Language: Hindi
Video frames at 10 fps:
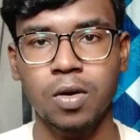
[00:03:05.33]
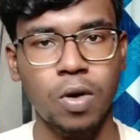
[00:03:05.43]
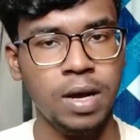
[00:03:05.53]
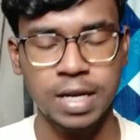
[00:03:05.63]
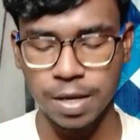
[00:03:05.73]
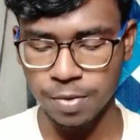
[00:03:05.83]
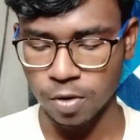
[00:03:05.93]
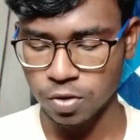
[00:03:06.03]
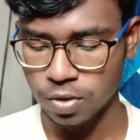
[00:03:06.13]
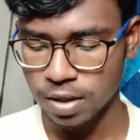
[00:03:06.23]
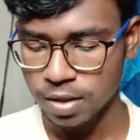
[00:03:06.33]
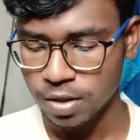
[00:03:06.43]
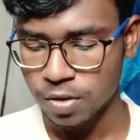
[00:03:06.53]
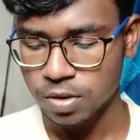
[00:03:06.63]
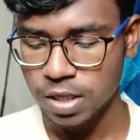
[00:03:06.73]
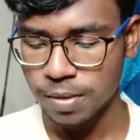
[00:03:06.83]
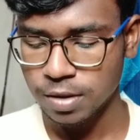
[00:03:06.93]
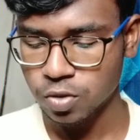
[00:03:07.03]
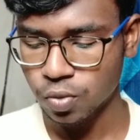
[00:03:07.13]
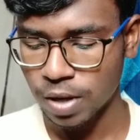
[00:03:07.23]
कॉइन यहाँ पे हो चुका है उसके
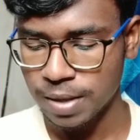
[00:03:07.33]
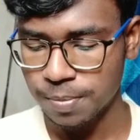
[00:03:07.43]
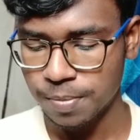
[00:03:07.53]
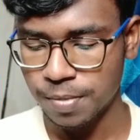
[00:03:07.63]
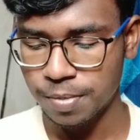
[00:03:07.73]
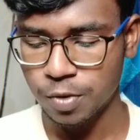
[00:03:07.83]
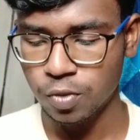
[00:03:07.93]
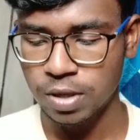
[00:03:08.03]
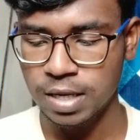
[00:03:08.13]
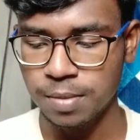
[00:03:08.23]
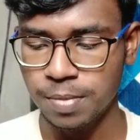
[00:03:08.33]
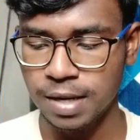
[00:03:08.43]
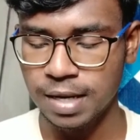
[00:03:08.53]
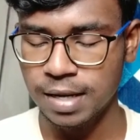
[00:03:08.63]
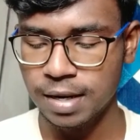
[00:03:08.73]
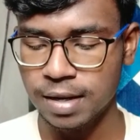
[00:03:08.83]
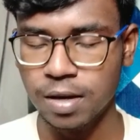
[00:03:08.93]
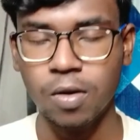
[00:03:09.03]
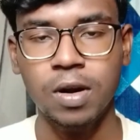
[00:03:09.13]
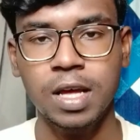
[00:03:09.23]
बाद स्वाइप टू रिडीम पे क्लिक करेंगे
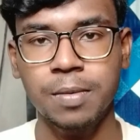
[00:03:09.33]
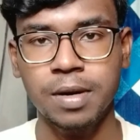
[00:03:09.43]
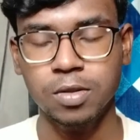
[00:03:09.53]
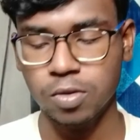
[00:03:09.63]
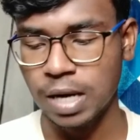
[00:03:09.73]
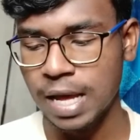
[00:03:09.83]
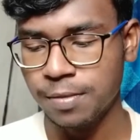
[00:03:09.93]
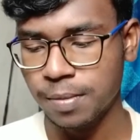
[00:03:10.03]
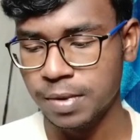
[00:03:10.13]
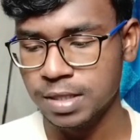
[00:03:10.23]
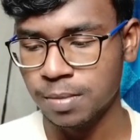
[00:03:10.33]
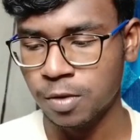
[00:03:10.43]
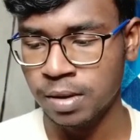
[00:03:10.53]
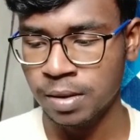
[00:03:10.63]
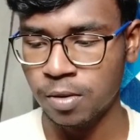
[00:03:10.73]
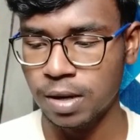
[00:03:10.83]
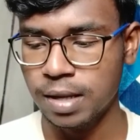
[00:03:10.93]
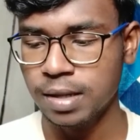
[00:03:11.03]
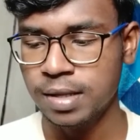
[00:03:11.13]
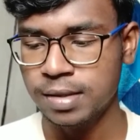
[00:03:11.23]
और एक बार तो लाइव आपके सामने हो रहा
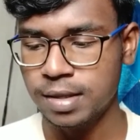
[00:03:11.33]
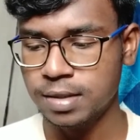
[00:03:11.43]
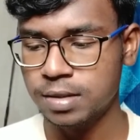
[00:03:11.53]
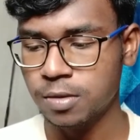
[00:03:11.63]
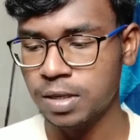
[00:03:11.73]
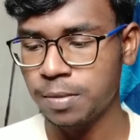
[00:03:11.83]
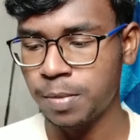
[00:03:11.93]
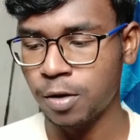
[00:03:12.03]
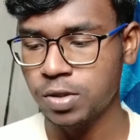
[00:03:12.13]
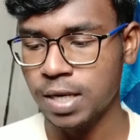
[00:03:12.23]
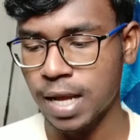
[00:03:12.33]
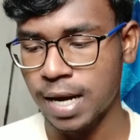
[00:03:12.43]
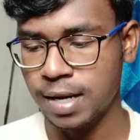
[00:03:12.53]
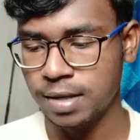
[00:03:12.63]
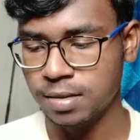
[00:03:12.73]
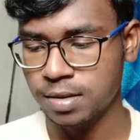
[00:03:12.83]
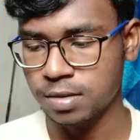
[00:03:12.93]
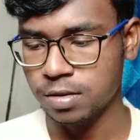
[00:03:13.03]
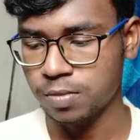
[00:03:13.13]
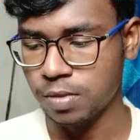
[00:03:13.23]
है देख सकते हो कि भाउचर एडेड
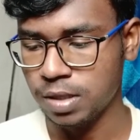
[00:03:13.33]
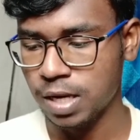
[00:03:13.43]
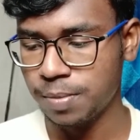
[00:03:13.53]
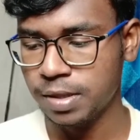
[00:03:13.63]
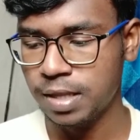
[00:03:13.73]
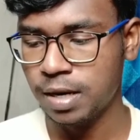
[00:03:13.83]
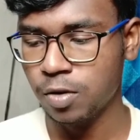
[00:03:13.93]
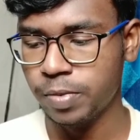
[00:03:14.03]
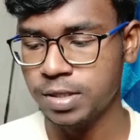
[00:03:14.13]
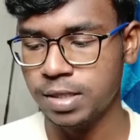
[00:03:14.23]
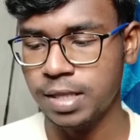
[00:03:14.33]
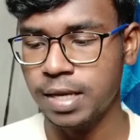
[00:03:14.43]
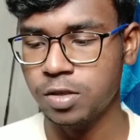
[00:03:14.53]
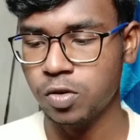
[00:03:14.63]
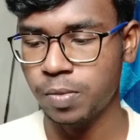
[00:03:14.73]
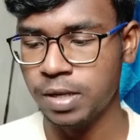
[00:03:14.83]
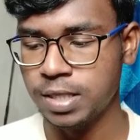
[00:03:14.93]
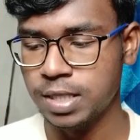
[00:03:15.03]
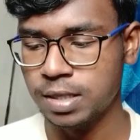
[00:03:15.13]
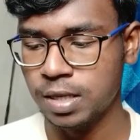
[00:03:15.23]
सक्सेसफुली यहाँ पे तेरह रुपये से तेईस रुपये
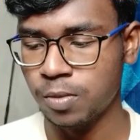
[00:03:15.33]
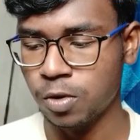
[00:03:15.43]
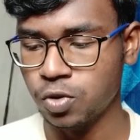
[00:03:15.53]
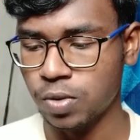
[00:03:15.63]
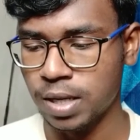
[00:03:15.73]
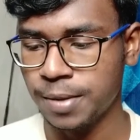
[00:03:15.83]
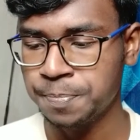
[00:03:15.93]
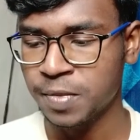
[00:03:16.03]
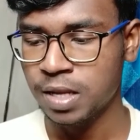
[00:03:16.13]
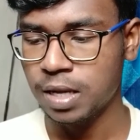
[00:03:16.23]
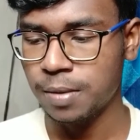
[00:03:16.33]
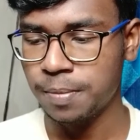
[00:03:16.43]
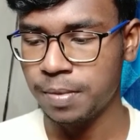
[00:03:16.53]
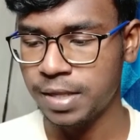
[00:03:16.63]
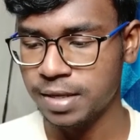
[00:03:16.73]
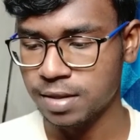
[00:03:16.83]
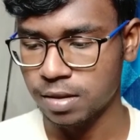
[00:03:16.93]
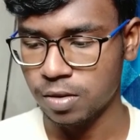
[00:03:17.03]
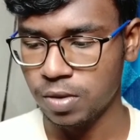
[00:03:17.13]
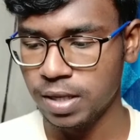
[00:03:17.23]
नीचे की तरफ हो चुका है आप देख
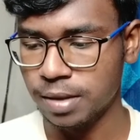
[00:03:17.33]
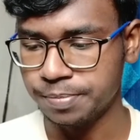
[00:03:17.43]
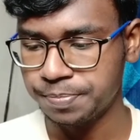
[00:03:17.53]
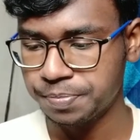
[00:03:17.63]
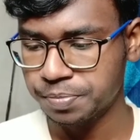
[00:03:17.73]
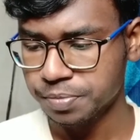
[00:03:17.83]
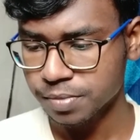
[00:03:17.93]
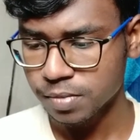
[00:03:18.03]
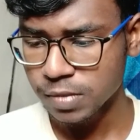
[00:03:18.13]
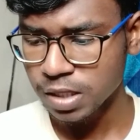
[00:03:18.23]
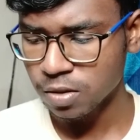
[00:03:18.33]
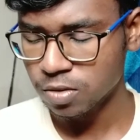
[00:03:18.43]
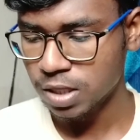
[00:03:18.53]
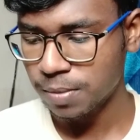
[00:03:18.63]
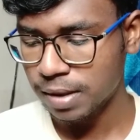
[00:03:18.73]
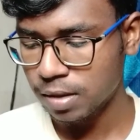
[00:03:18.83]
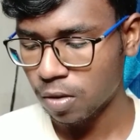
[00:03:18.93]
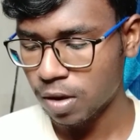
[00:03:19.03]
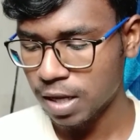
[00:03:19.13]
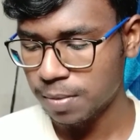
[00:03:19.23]
सकते हो ठीक है उसके बाद
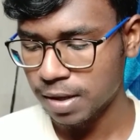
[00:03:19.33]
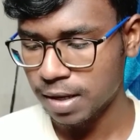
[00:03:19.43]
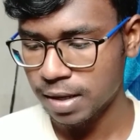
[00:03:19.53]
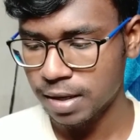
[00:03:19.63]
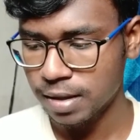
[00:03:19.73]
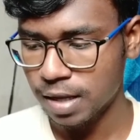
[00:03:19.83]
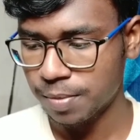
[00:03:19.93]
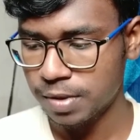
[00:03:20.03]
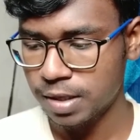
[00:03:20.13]
और एक बार करेंगे यहाँ पे